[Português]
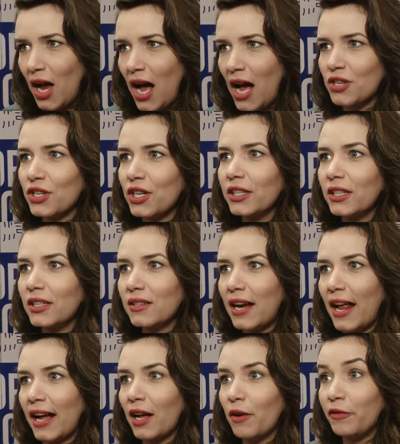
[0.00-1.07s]
A gente
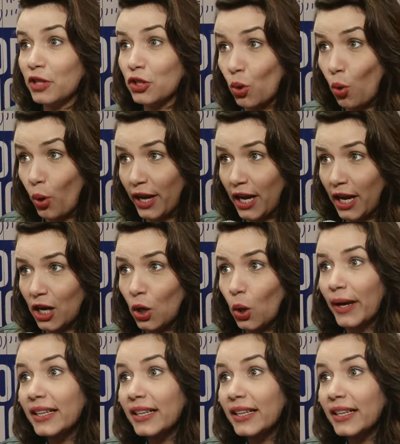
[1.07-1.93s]
entrega vídeo currículo,